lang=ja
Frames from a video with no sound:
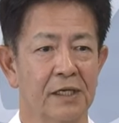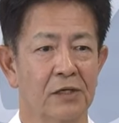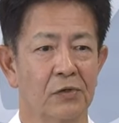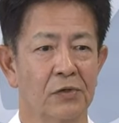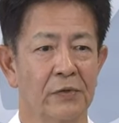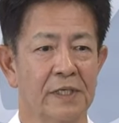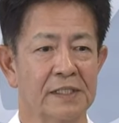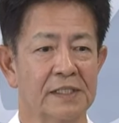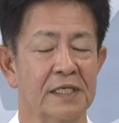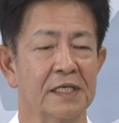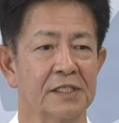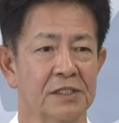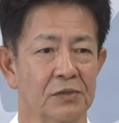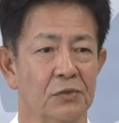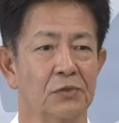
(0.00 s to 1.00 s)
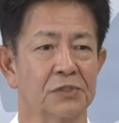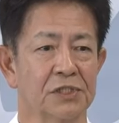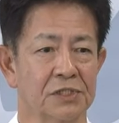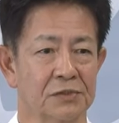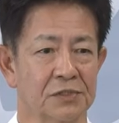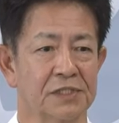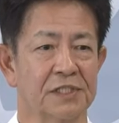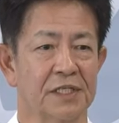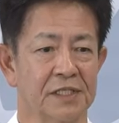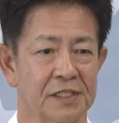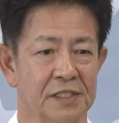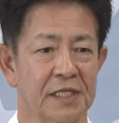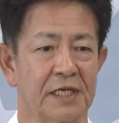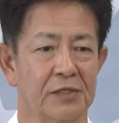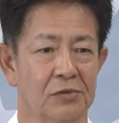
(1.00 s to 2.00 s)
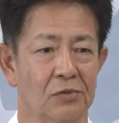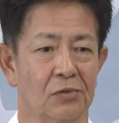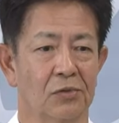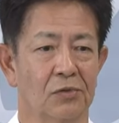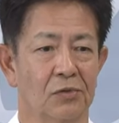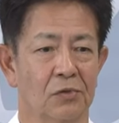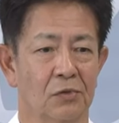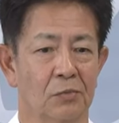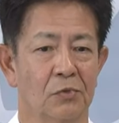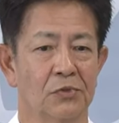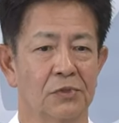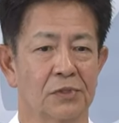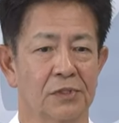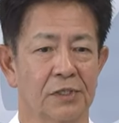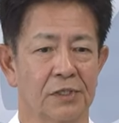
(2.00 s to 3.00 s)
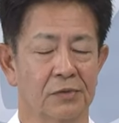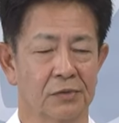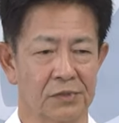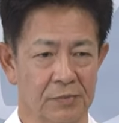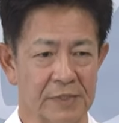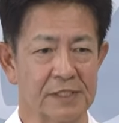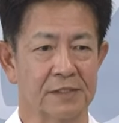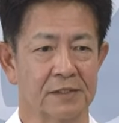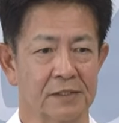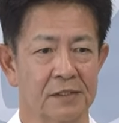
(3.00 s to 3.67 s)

これはさらに構築していきたいと思っております。